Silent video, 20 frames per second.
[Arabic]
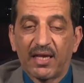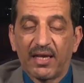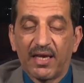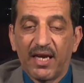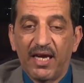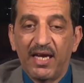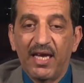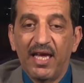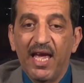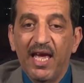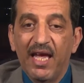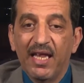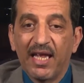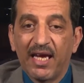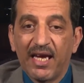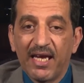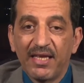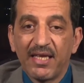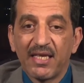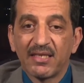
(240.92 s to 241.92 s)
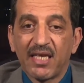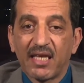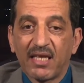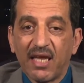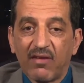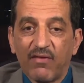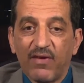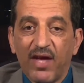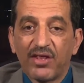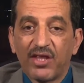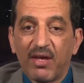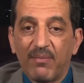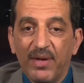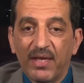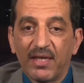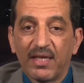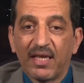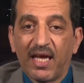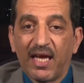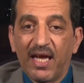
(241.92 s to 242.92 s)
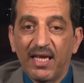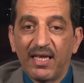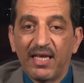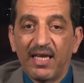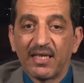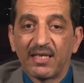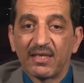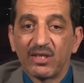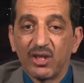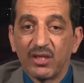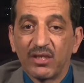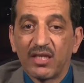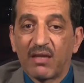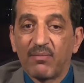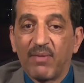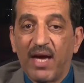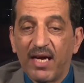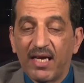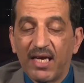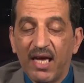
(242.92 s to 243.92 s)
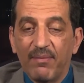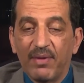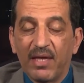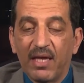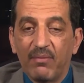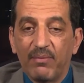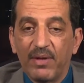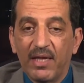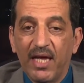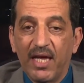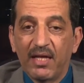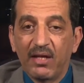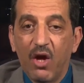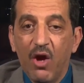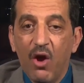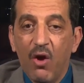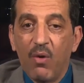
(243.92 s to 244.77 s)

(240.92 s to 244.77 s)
الراي لكنها ستدفع ثمن غاليا جدا مع كامل البلاد